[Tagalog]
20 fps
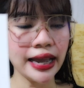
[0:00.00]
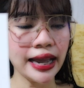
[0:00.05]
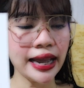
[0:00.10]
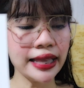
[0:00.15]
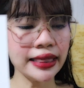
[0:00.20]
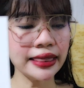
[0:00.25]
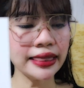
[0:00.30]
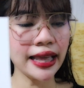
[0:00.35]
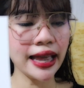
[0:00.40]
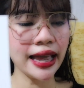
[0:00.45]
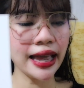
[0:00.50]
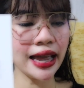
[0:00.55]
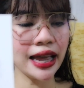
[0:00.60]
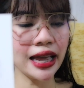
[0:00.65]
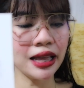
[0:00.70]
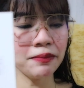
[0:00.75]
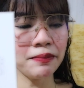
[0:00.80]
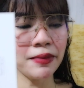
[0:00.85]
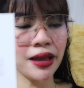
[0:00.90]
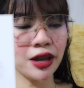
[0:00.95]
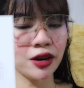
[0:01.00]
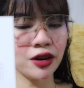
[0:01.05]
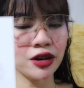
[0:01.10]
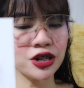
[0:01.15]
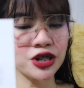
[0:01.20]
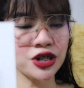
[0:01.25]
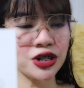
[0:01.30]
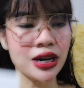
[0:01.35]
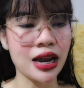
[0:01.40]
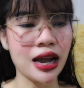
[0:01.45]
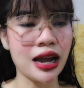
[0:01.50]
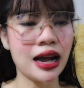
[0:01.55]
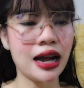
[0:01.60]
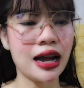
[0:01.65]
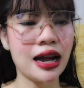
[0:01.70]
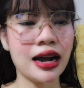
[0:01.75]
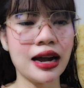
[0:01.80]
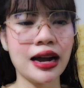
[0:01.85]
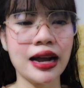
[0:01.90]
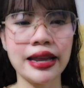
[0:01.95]
And then, meron
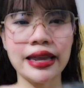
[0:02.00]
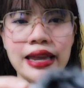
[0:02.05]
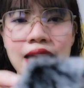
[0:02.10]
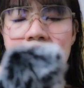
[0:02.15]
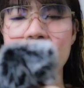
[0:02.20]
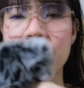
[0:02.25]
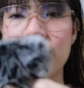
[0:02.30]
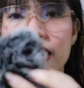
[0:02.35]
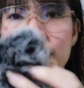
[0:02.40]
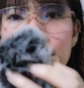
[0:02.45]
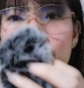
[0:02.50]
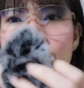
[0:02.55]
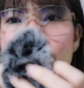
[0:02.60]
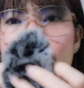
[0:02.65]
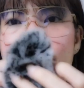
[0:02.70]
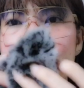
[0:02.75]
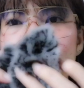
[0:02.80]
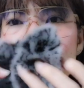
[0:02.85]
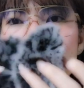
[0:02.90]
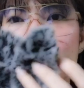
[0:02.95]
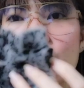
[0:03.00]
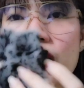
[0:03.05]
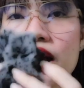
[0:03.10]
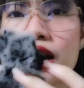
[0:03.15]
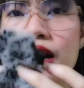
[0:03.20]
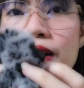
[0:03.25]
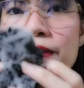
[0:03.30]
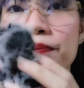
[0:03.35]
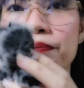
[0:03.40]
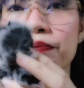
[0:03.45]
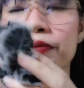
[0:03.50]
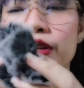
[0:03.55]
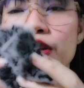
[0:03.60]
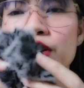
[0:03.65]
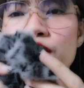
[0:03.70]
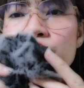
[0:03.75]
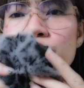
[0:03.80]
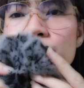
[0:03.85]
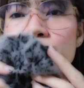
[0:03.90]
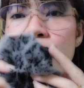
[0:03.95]
siyang, ayan, para siyang,
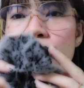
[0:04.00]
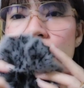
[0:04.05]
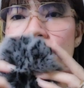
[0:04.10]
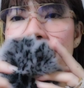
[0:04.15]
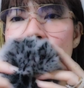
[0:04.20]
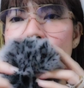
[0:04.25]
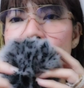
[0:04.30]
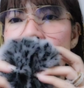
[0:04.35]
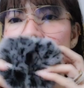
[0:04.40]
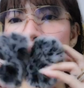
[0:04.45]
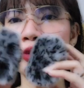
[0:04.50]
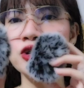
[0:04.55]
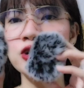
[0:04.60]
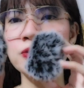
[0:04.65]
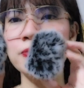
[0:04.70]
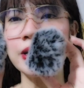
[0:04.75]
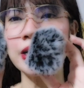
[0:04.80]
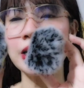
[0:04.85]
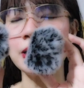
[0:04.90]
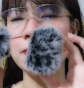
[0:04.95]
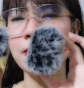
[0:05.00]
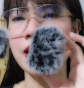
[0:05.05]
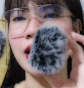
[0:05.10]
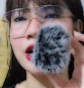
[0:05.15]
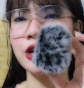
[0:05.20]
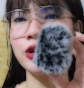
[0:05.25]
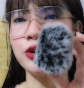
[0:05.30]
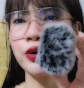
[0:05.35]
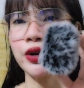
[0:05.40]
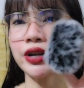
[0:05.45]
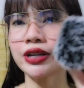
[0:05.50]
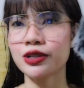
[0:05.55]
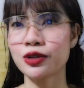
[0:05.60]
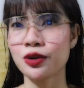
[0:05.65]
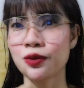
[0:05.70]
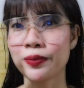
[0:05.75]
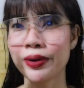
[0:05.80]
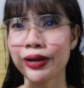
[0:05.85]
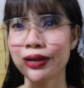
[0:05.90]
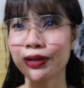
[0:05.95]
yung pag-reduce pa ng mga noise.
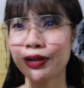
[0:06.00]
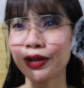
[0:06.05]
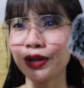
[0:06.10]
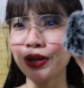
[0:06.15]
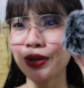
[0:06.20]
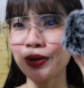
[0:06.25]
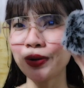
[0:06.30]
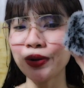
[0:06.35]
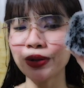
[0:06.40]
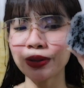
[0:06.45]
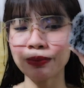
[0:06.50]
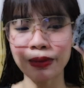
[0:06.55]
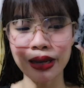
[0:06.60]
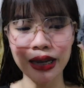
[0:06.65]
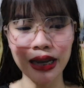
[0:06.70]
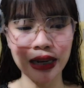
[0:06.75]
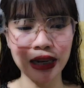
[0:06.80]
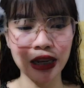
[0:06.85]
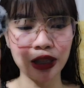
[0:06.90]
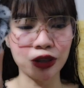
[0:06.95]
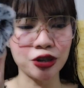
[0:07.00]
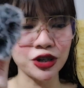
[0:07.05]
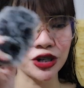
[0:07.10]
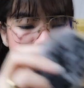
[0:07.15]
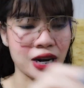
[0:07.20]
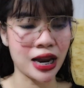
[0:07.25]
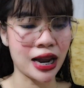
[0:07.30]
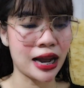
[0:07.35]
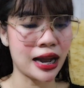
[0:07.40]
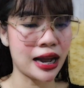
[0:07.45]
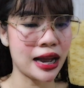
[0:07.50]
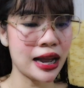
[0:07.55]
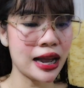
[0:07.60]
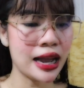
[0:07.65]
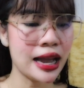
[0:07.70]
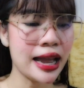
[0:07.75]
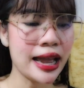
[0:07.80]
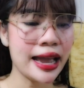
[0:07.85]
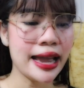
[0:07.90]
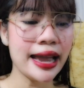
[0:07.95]
So, cute! May ganito siya.
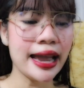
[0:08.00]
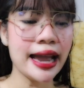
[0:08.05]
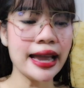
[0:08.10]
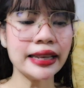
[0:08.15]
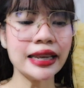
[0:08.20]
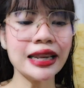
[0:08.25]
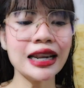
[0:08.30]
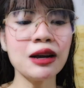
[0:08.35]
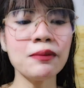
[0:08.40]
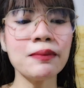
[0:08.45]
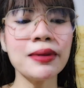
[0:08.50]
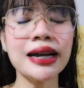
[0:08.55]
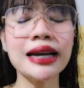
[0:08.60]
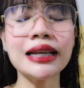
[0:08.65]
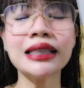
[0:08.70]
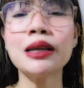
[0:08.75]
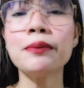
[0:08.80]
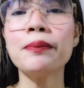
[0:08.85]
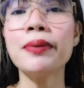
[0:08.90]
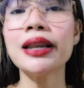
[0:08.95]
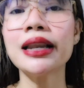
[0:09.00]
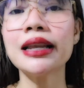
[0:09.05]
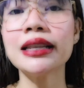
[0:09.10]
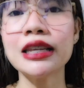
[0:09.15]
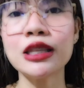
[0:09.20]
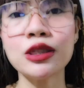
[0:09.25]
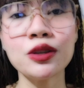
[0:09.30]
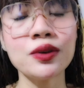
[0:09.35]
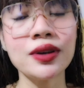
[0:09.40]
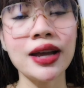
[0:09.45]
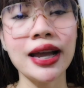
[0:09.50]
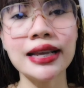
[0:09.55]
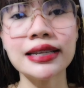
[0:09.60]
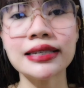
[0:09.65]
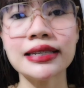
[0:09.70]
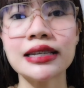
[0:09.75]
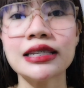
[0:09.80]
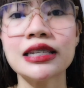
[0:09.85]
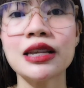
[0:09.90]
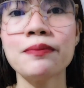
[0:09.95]
And then, ang maganda pala dito,
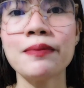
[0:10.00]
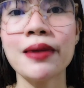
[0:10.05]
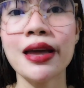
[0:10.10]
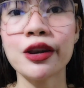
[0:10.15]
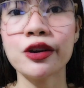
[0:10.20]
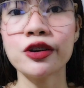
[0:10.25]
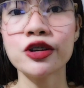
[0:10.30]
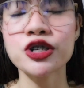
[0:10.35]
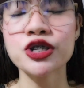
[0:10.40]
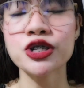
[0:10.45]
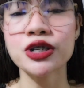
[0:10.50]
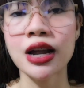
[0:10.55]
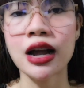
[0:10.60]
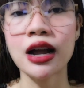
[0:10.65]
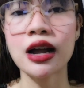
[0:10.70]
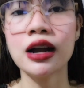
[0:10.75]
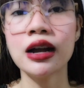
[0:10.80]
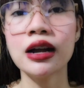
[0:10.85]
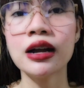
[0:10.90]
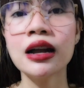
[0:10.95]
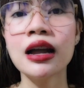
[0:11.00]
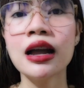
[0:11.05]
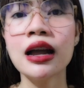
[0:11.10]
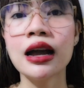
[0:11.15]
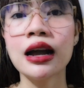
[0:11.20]
guys, kasi meron siyang